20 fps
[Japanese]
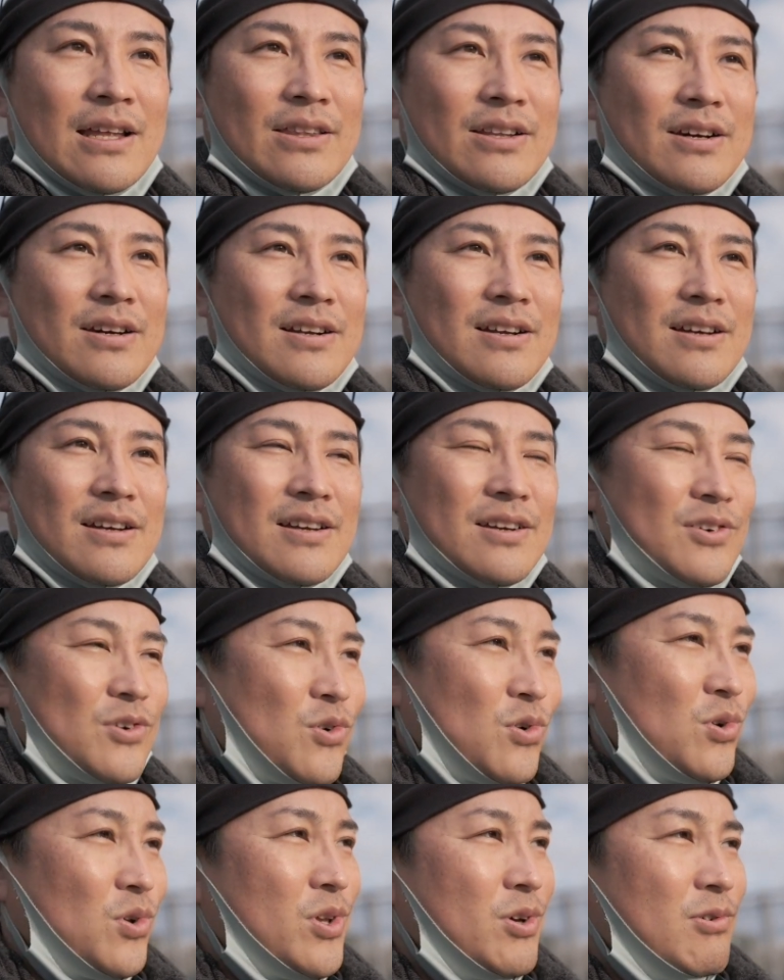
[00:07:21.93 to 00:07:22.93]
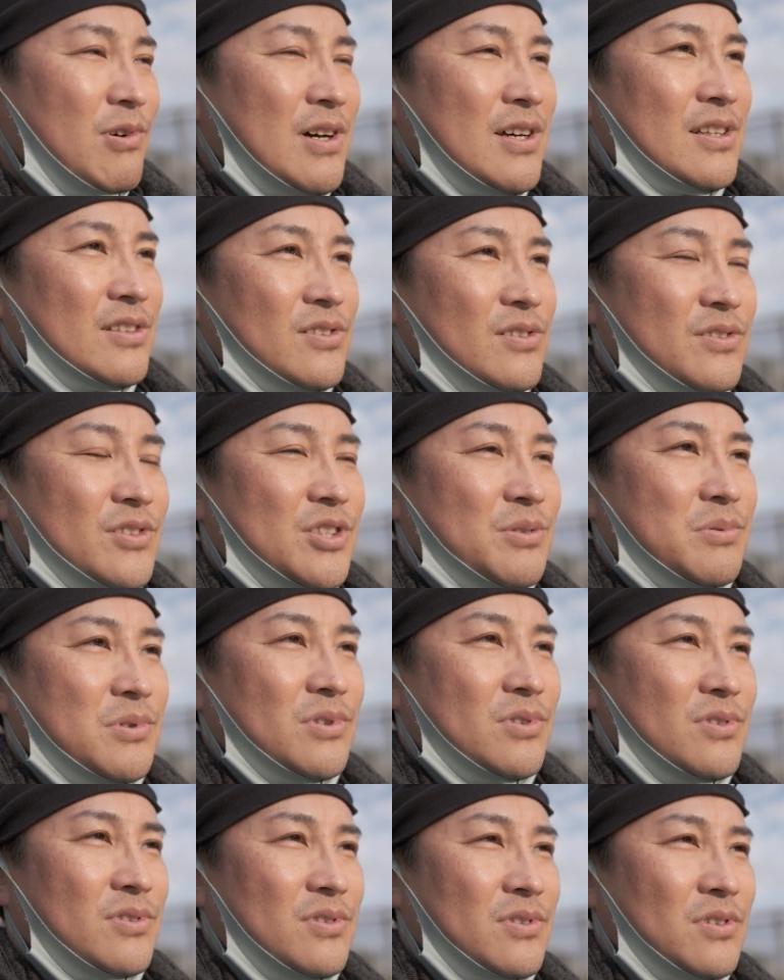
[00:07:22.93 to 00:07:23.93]
だからここではその自
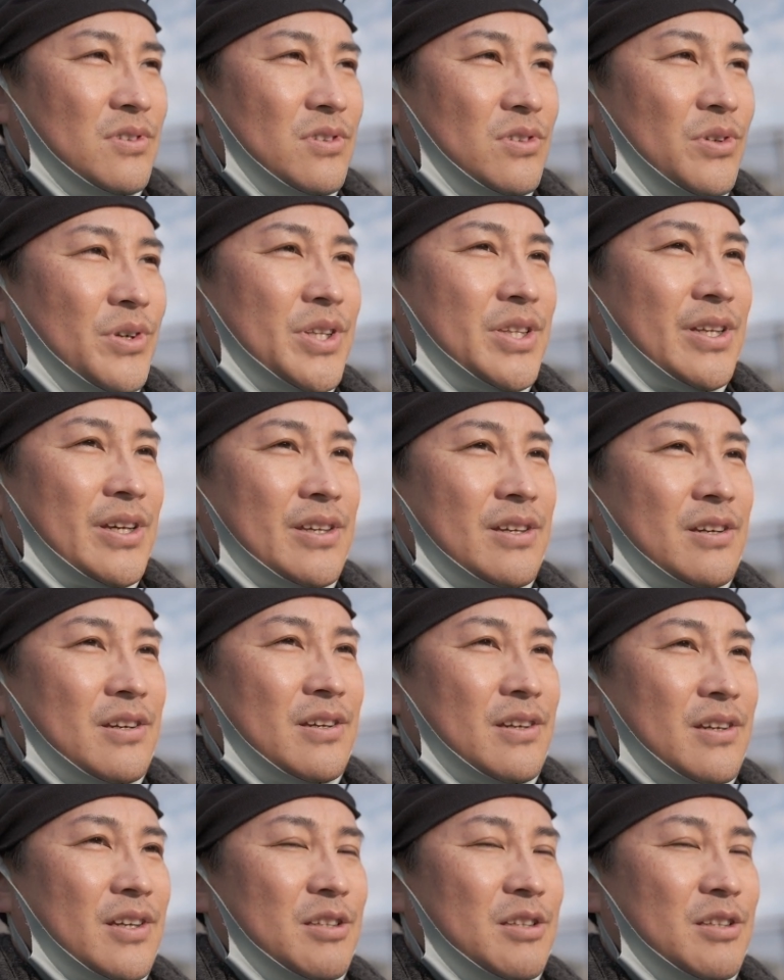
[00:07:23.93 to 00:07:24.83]
分の撮りたい、